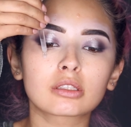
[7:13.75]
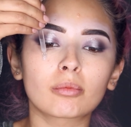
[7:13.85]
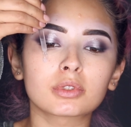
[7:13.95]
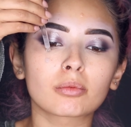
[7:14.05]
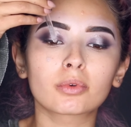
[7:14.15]

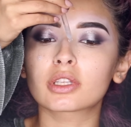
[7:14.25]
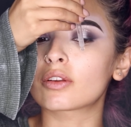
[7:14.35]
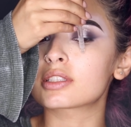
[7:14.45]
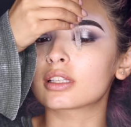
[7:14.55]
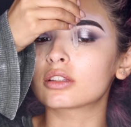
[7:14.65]
Vamos a
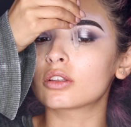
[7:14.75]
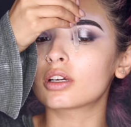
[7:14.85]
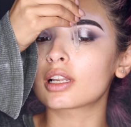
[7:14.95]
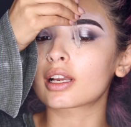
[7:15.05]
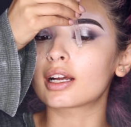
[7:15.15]
ponerlo así en
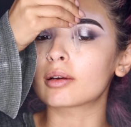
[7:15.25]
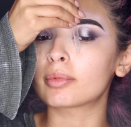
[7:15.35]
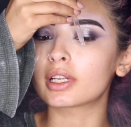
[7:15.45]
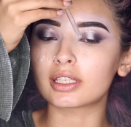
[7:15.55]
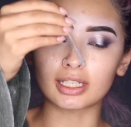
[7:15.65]
toda la cara
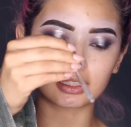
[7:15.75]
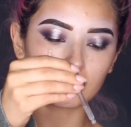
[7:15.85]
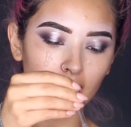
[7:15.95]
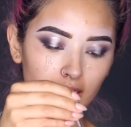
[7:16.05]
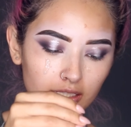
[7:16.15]
para
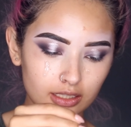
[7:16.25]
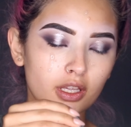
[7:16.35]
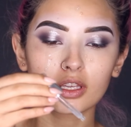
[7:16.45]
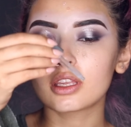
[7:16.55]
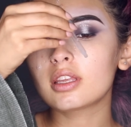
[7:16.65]
hidratar
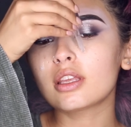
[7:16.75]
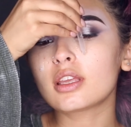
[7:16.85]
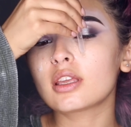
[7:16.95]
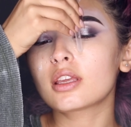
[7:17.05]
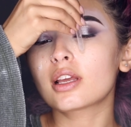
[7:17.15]

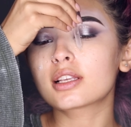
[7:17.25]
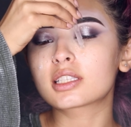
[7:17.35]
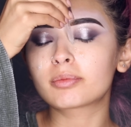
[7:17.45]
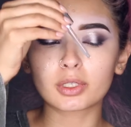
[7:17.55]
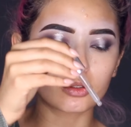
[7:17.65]
y
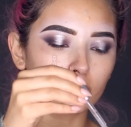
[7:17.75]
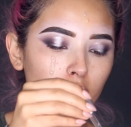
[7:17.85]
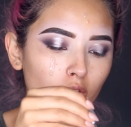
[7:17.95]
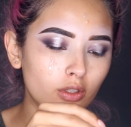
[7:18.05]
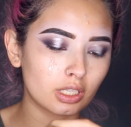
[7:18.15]
este
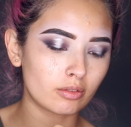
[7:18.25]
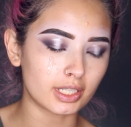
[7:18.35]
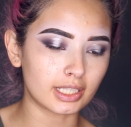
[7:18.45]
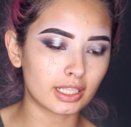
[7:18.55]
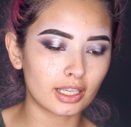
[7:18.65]
producto,
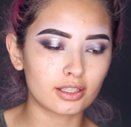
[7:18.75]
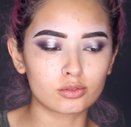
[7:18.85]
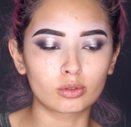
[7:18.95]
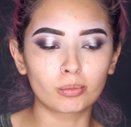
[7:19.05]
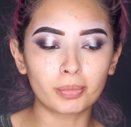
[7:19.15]
recuerden que
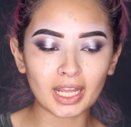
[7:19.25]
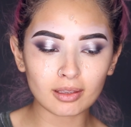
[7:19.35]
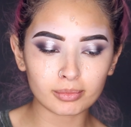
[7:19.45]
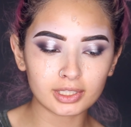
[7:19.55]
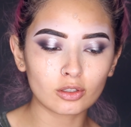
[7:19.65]
es un
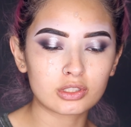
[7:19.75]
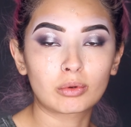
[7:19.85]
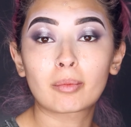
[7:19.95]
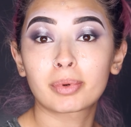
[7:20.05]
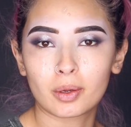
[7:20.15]
primer, o
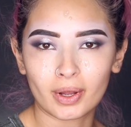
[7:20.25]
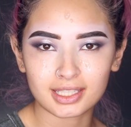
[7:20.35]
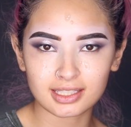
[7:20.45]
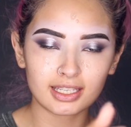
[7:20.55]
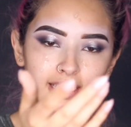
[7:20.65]
sea, una
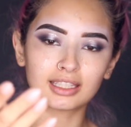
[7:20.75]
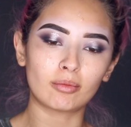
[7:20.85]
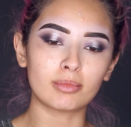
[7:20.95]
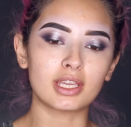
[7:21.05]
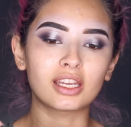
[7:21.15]
prebase y
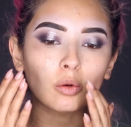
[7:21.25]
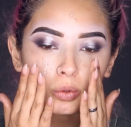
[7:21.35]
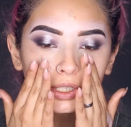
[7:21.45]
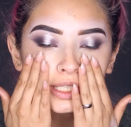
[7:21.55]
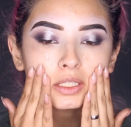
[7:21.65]
también
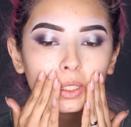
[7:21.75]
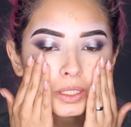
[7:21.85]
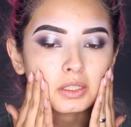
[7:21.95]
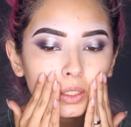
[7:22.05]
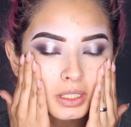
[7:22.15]
un
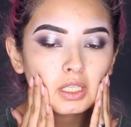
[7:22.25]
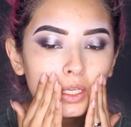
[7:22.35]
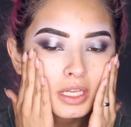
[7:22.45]
hidratante.